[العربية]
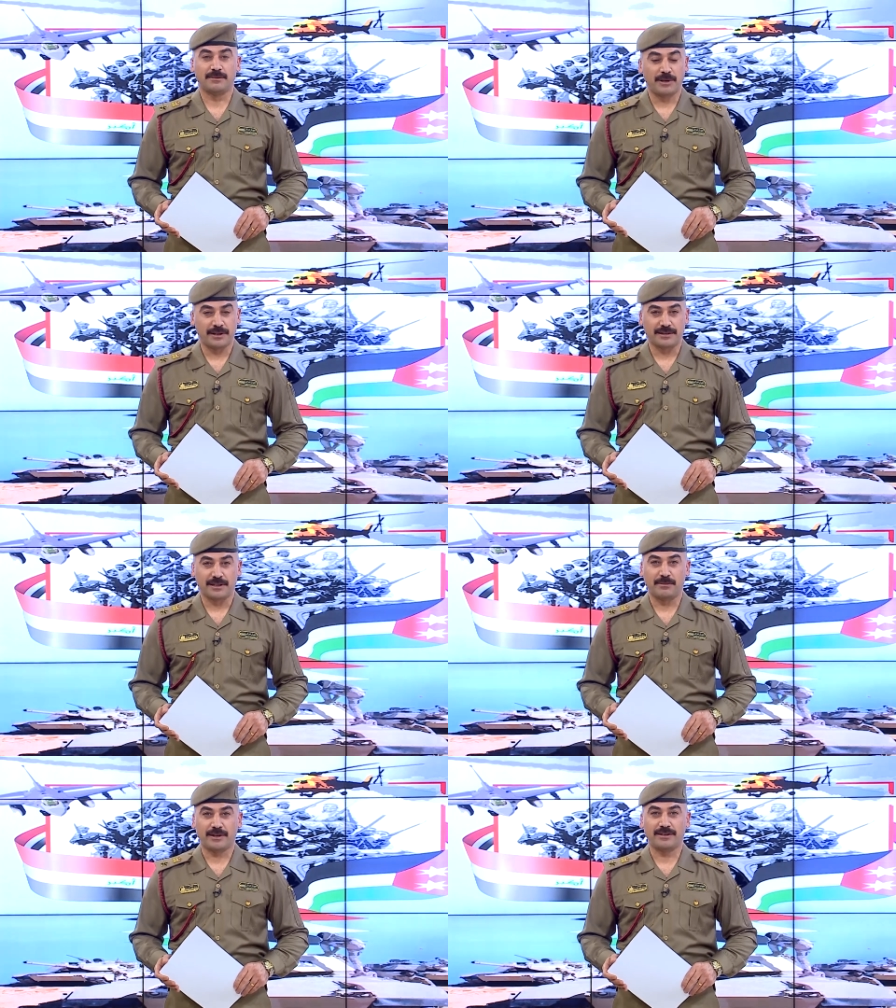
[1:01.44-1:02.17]
بريد
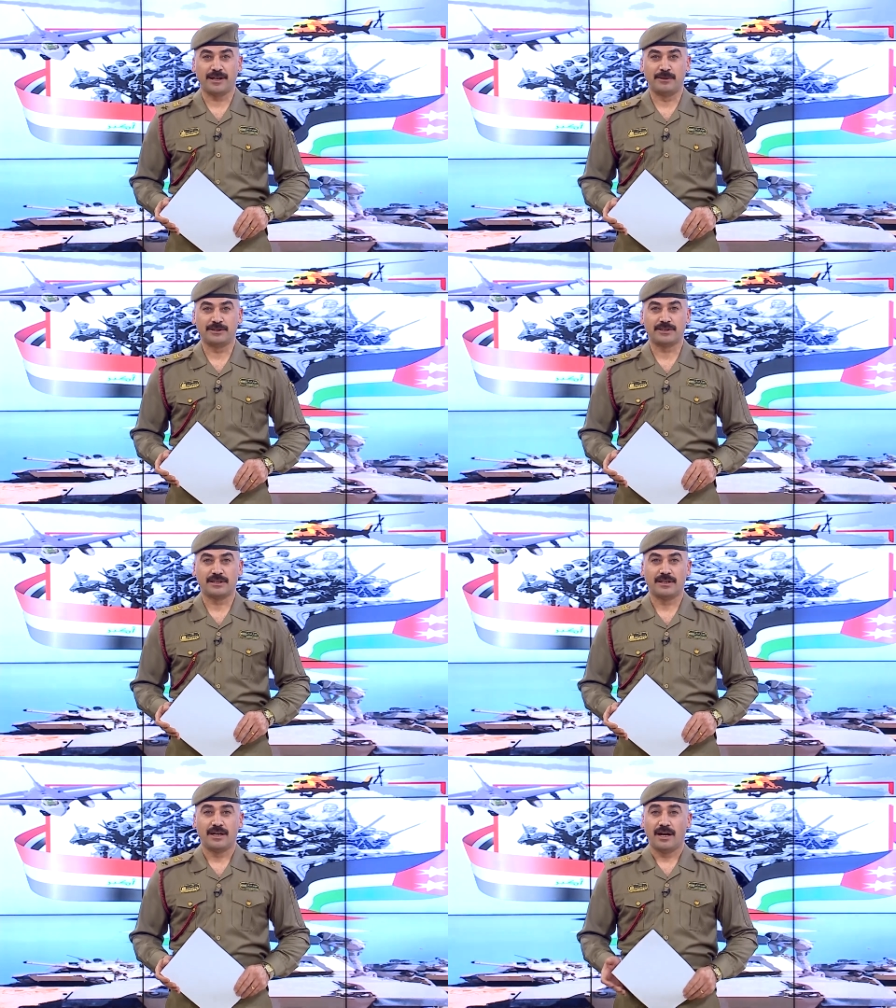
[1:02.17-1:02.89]
البرنامج
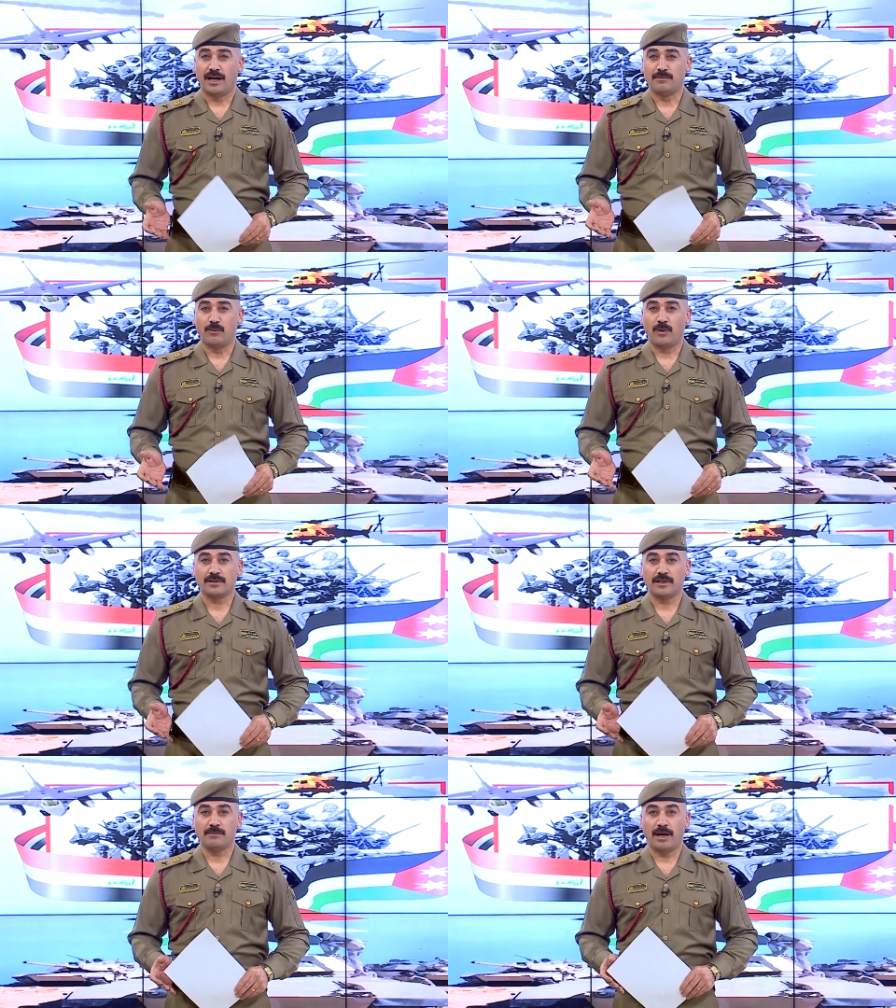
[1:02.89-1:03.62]

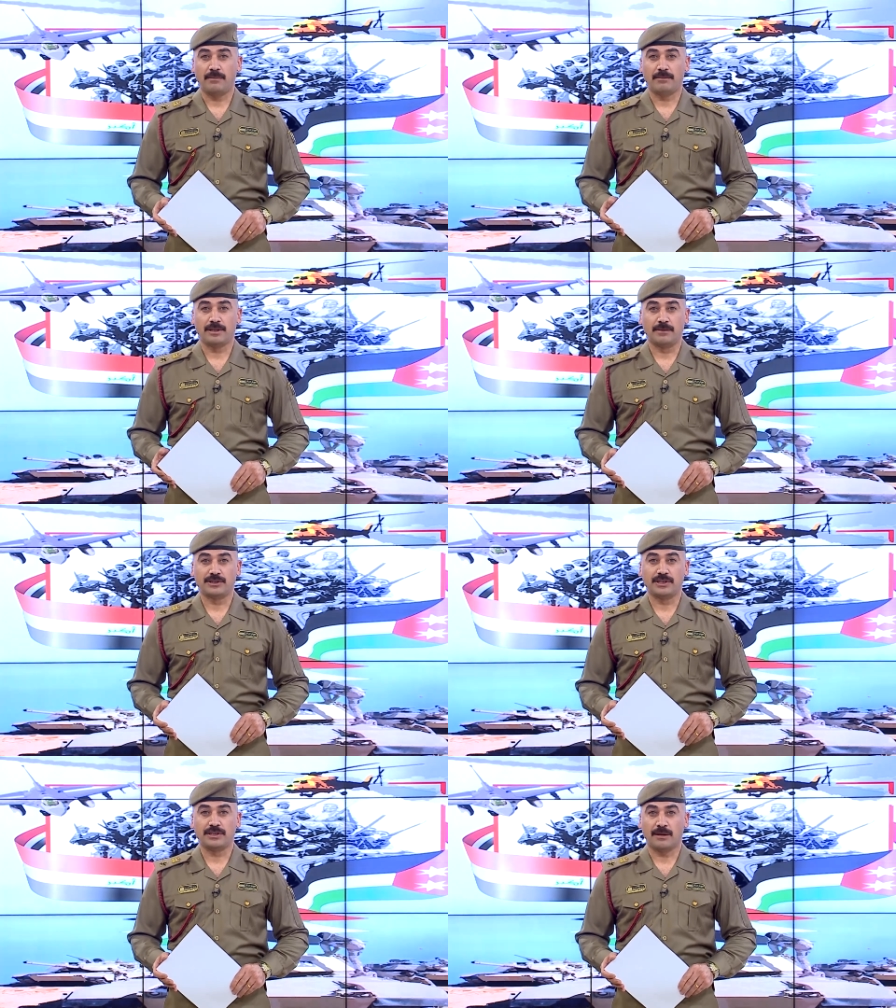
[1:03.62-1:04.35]
المواطن محمد
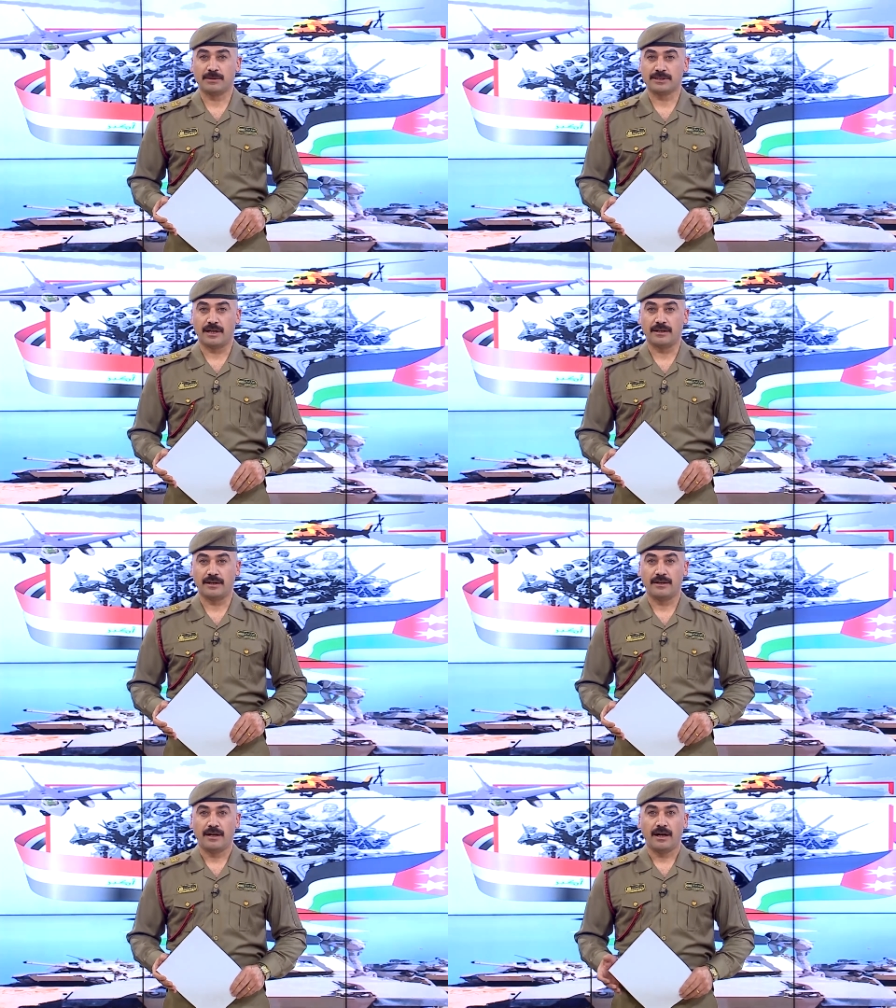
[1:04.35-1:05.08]
مجيد عبد
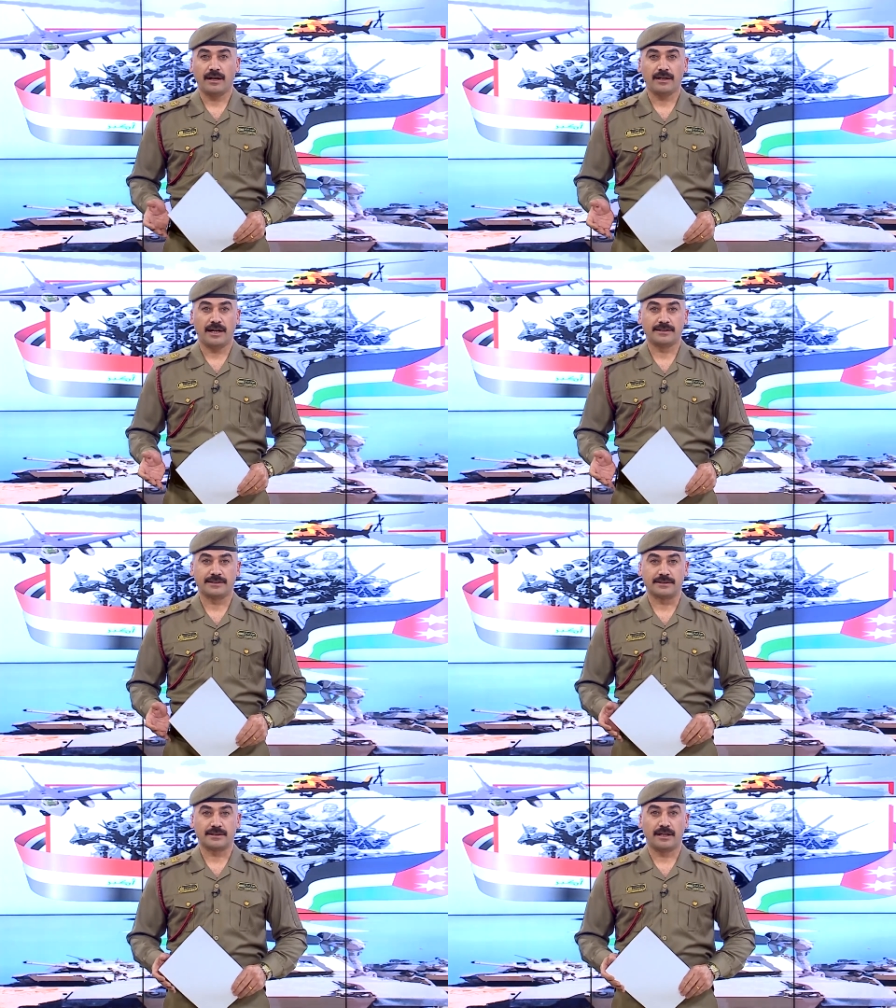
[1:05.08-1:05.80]
الصالح أخي
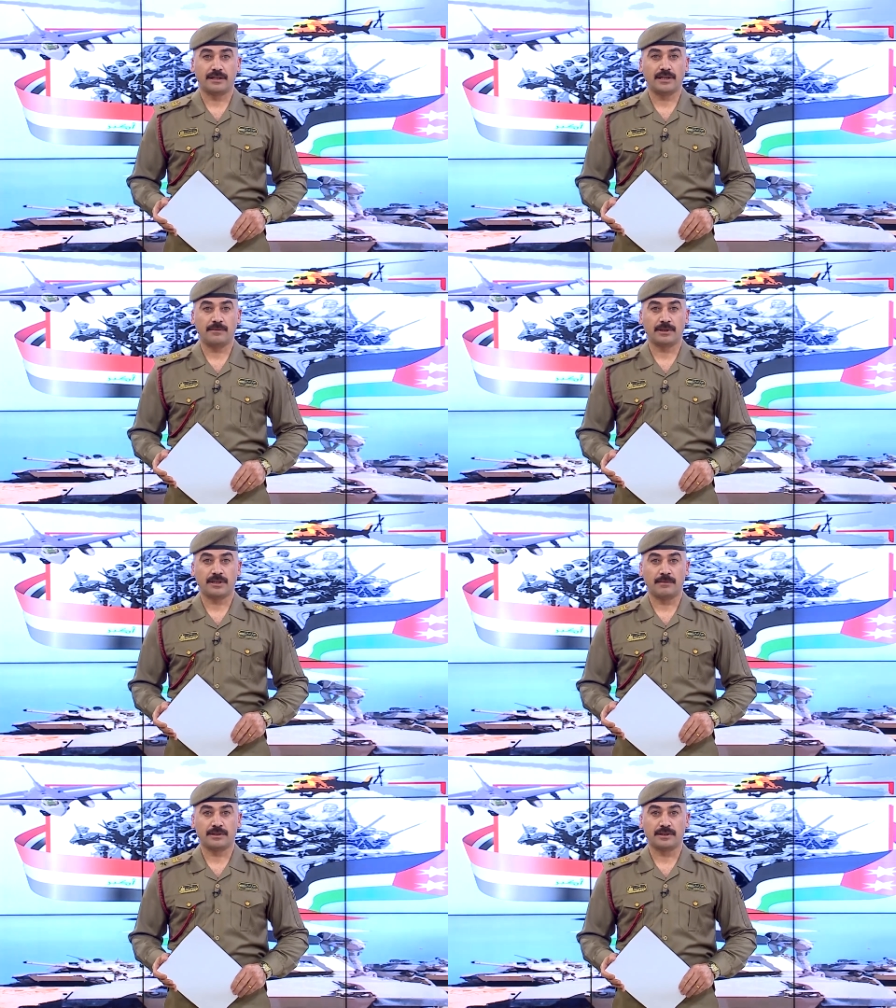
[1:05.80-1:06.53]
العزيز أجاب
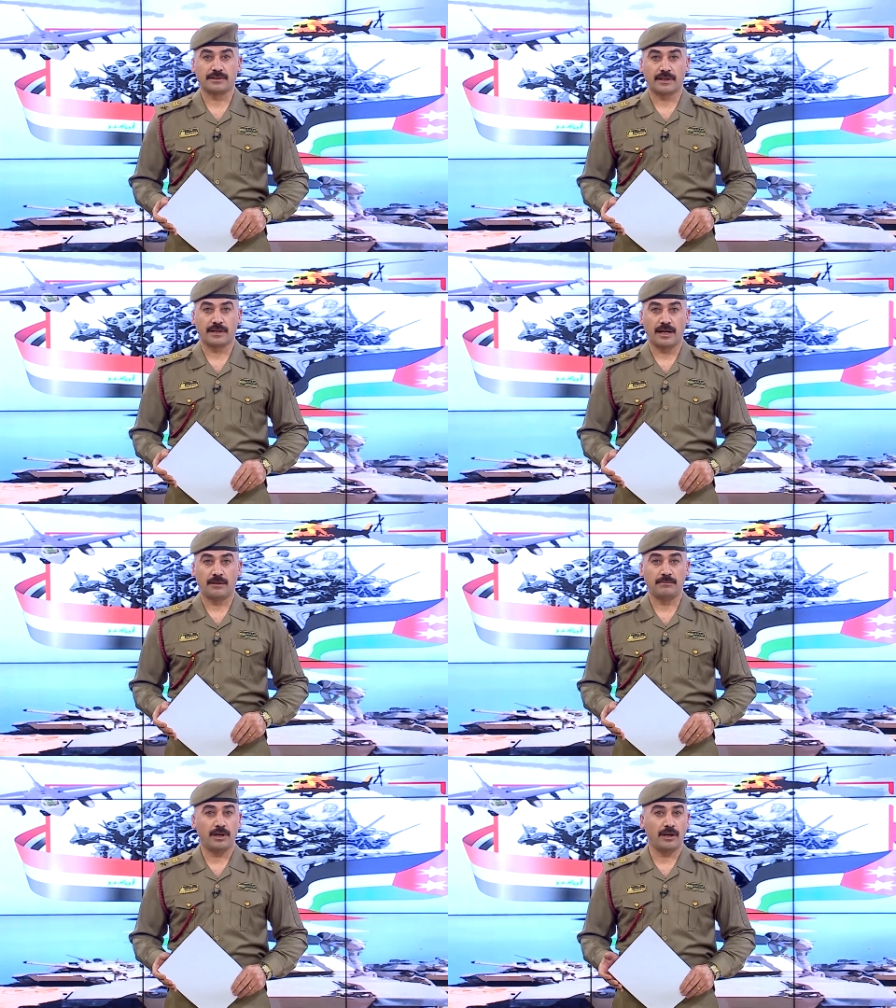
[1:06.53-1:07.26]
تمت السر
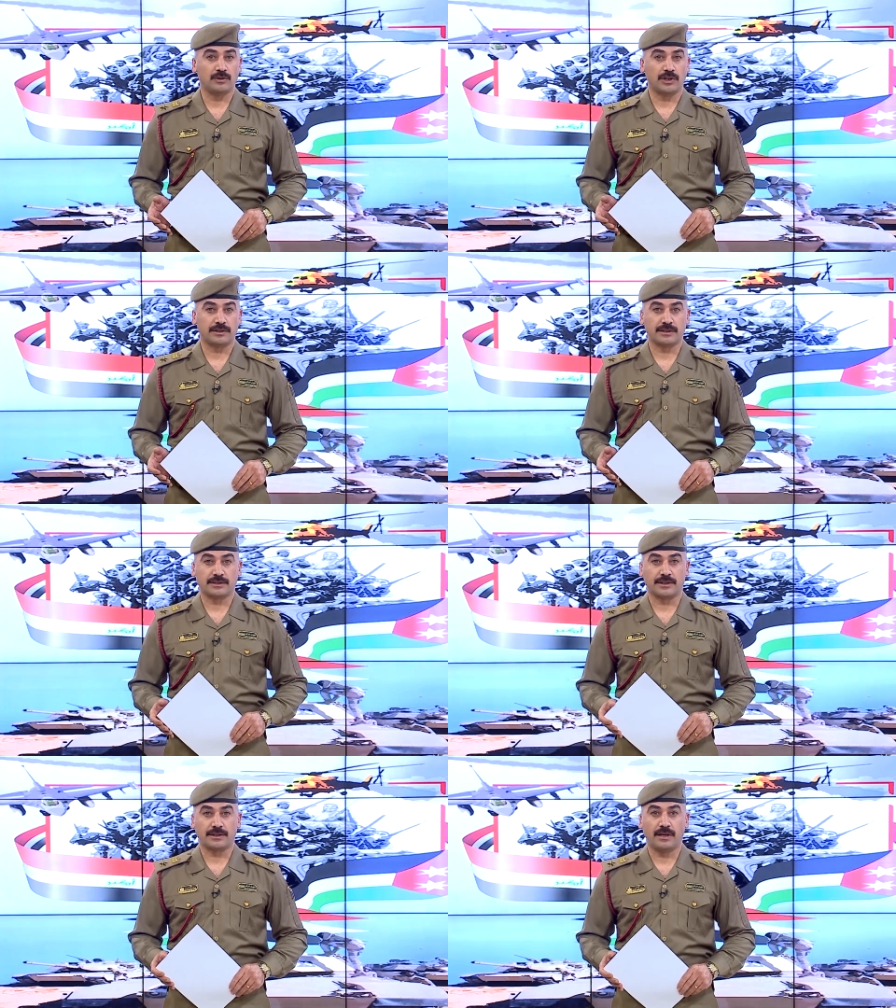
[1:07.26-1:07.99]
العام لا يوجد
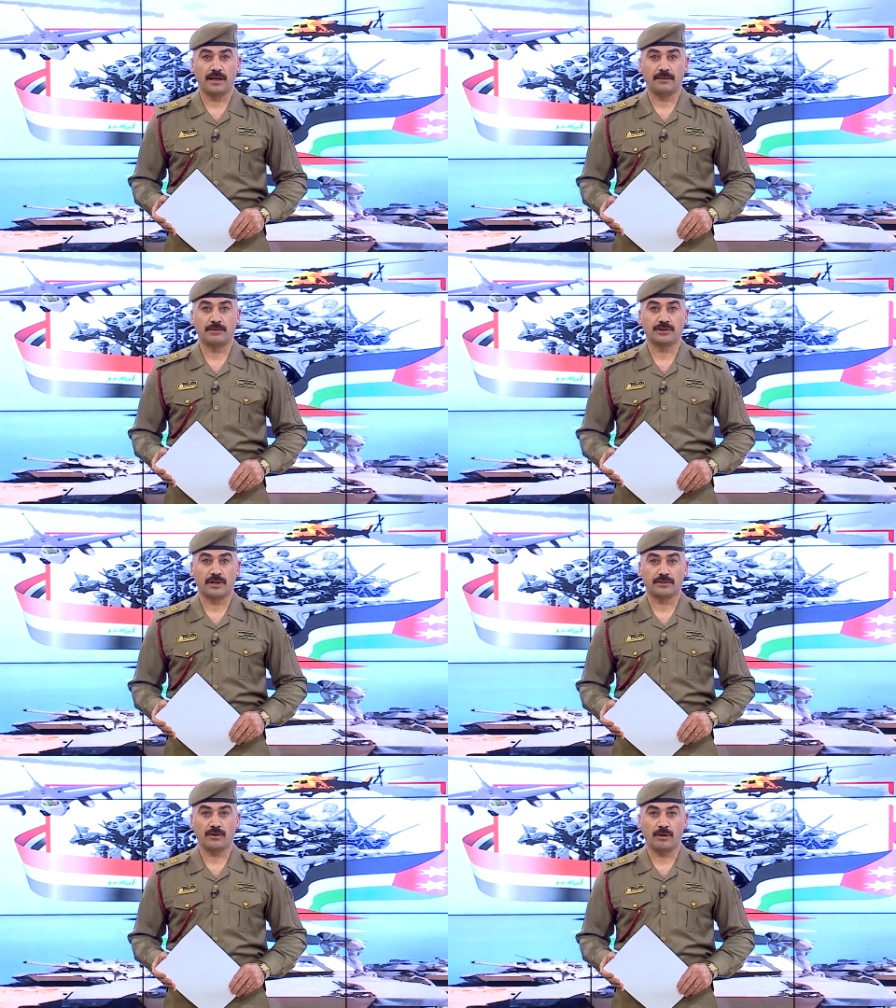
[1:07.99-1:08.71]
استثناء من
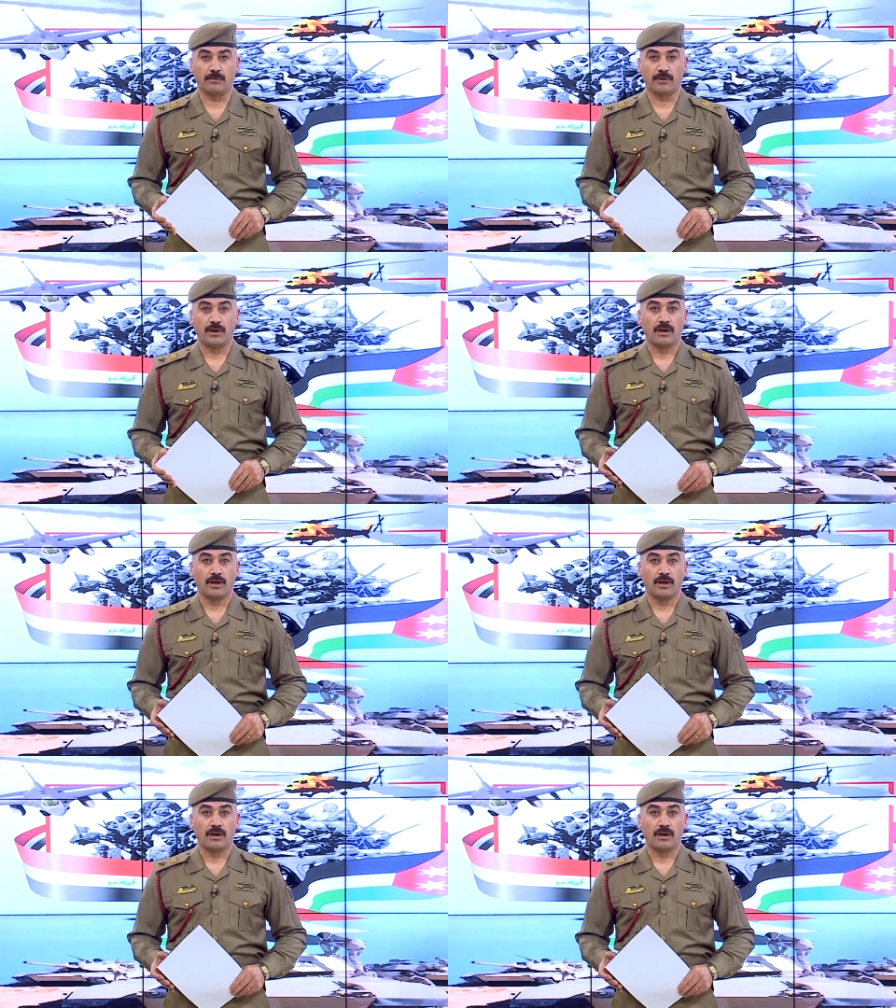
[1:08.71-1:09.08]
شرط العمر